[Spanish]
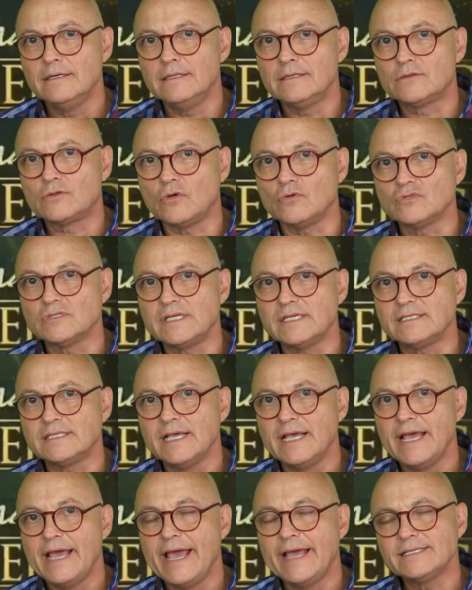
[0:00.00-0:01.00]

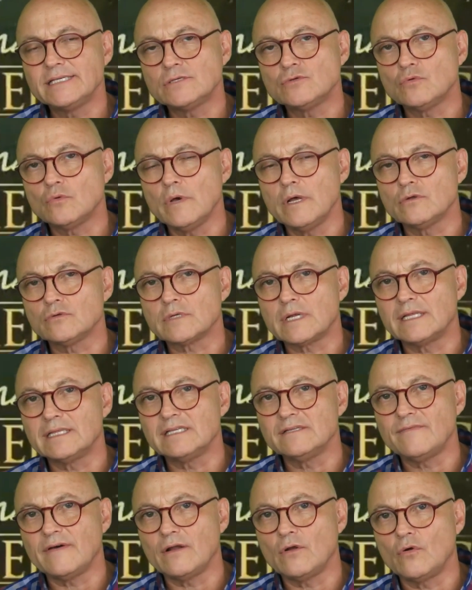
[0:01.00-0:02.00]
Entonces, ese es uno de los
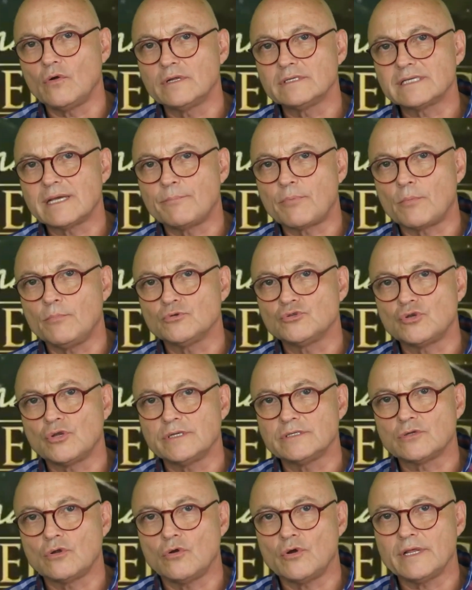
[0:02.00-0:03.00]
grandes valores que
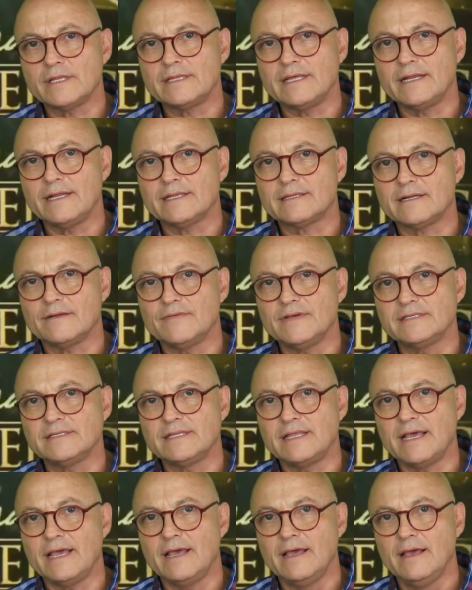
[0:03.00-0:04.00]
Promociones Gloria tiene a
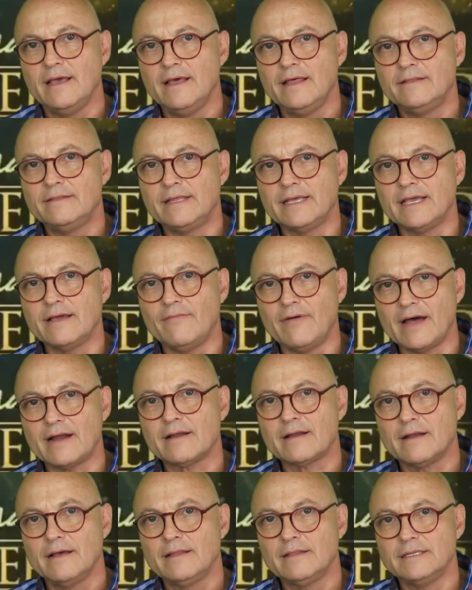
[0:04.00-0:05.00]
través de,
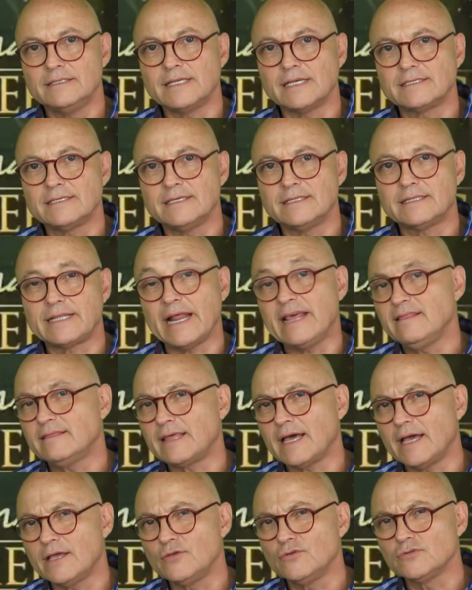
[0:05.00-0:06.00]
llevar desde hace
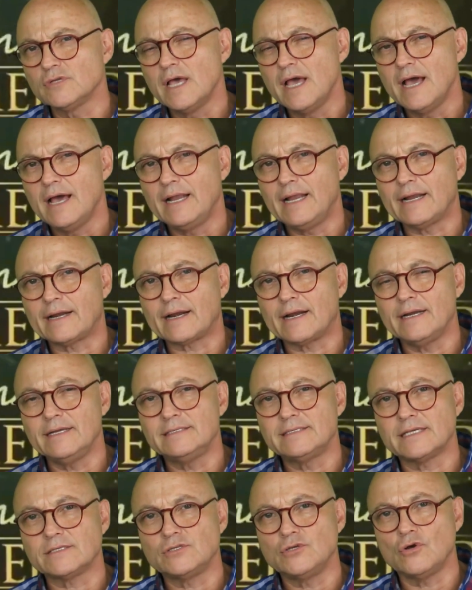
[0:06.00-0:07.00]
30 años la
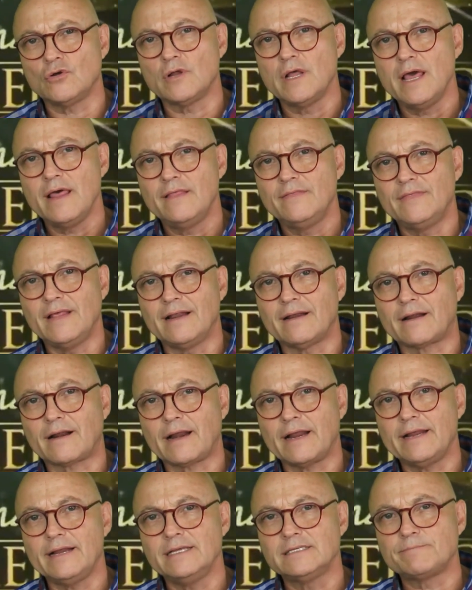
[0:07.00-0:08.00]
realización del
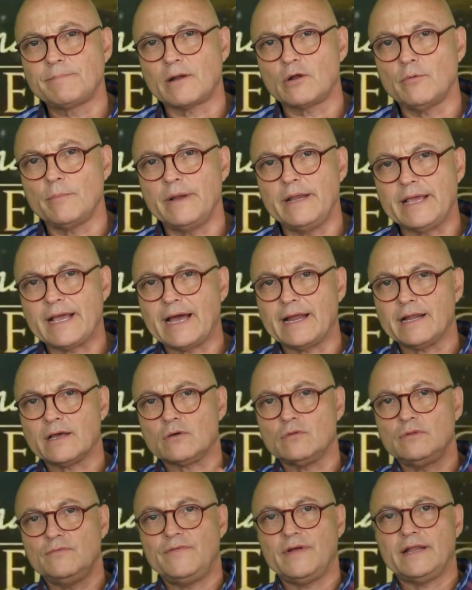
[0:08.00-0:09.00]
reino hispanoamericana
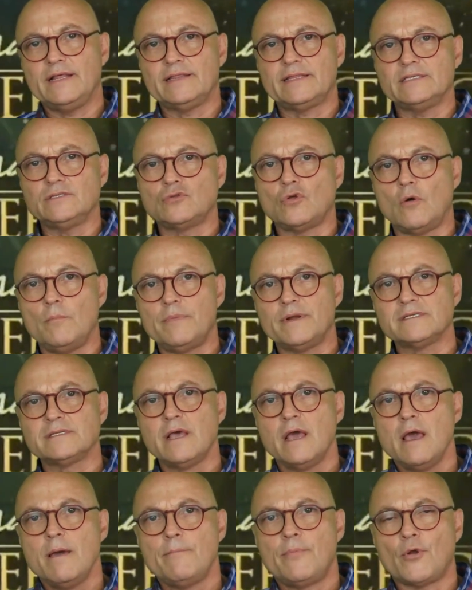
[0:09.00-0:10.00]
con diferentes
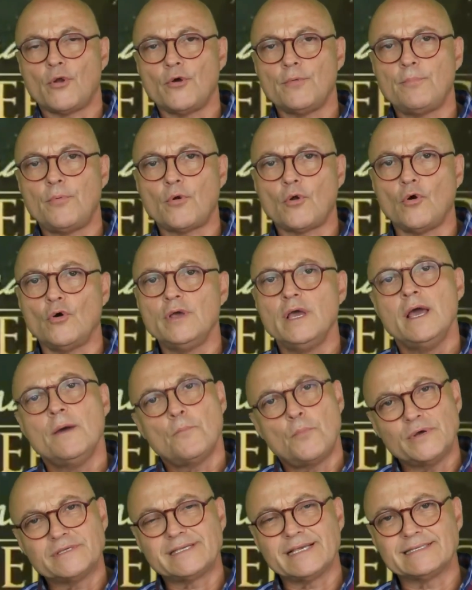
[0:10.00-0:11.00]
nombres, pero hoy por hoy
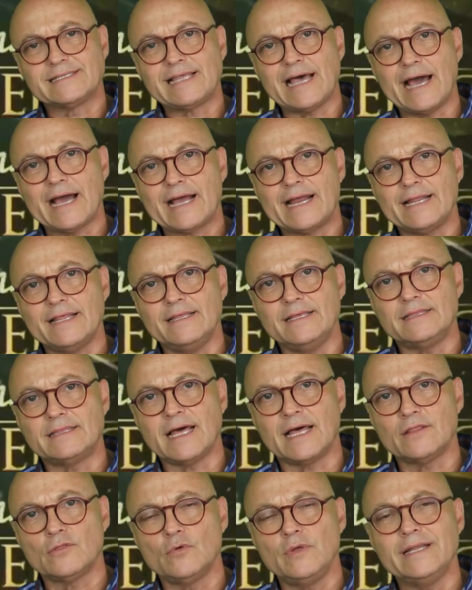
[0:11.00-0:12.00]
pues se está
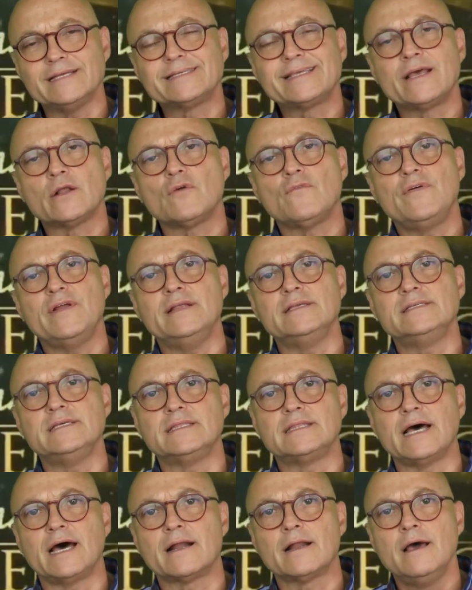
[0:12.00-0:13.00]
acreditando y les quiero
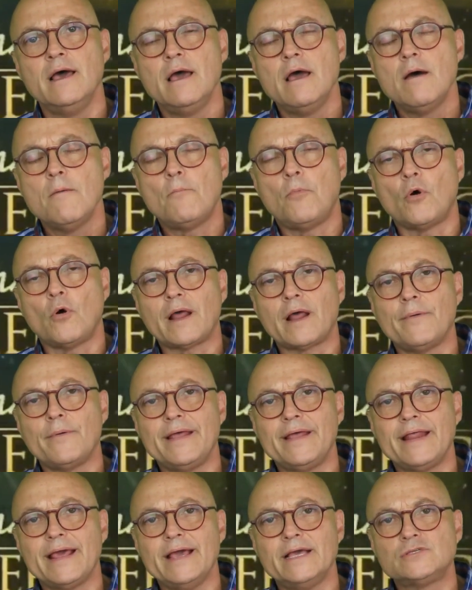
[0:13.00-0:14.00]
felicitar por
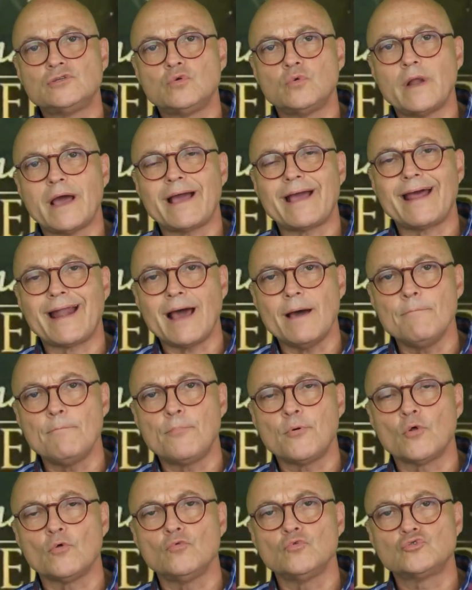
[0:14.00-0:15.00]
haber hecho una gran
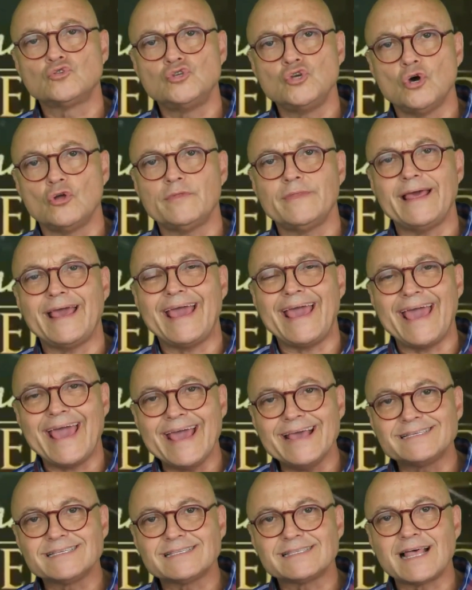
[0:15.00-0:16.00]
producción de
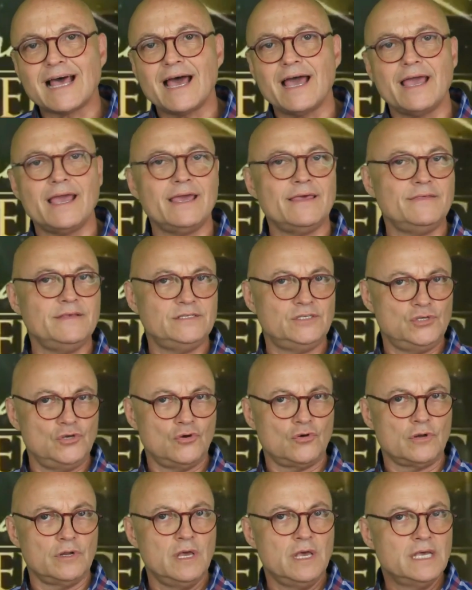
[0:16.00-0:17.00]
esta
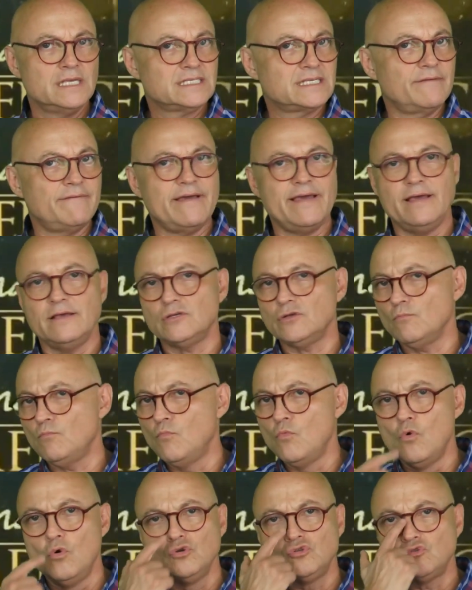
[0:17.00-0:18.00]
edición. Se ve
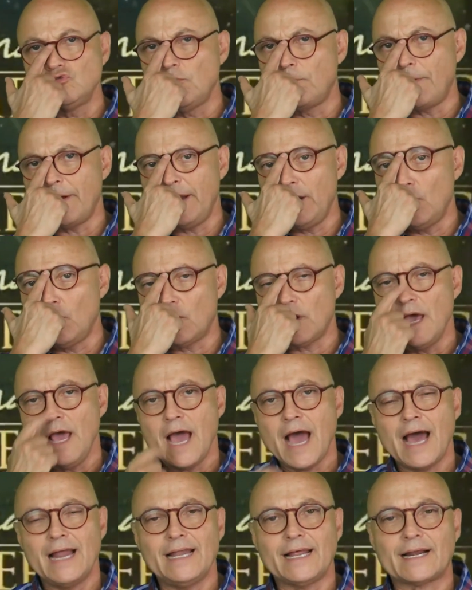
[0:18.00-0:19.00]
muy superior
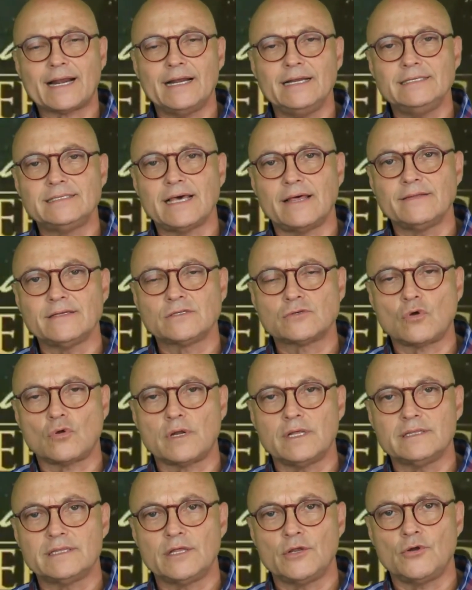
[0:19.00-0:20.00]
a las realizadas
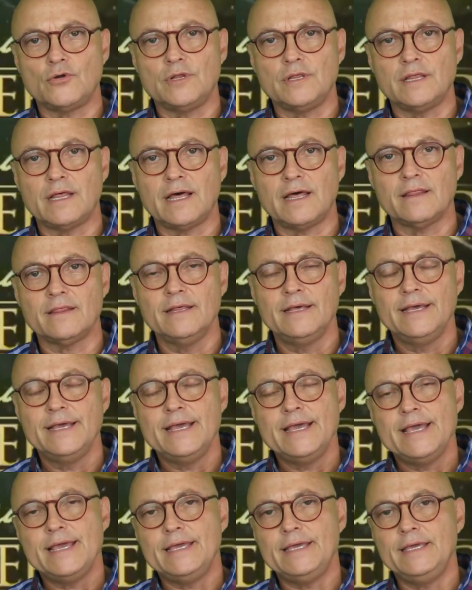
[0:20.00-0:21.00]
con anterioridad
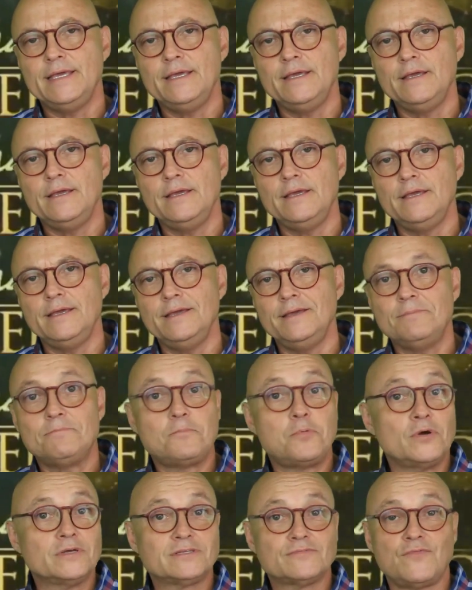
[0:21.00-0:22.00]
y
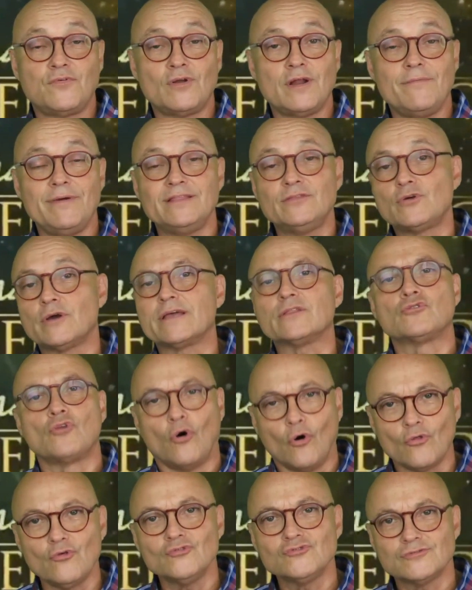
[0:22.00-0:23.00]
pues fue un evento que
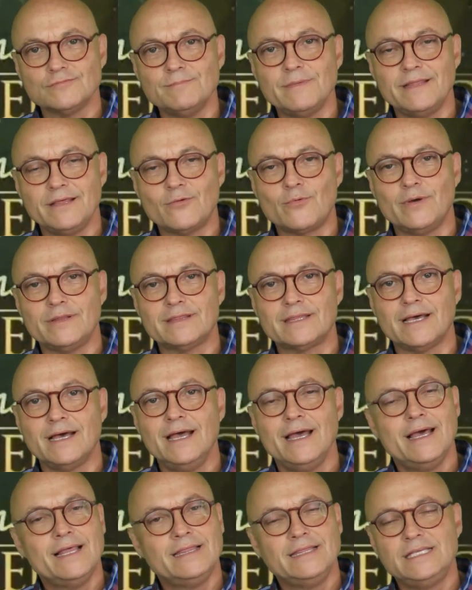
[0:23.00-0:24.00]
todos, me di cuenta,
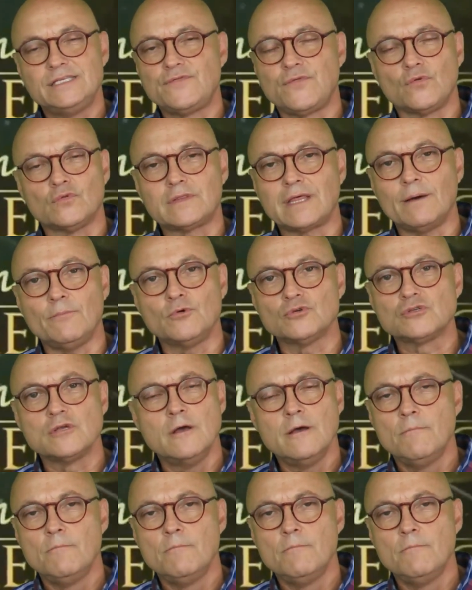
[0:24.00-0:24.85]
disfrutamos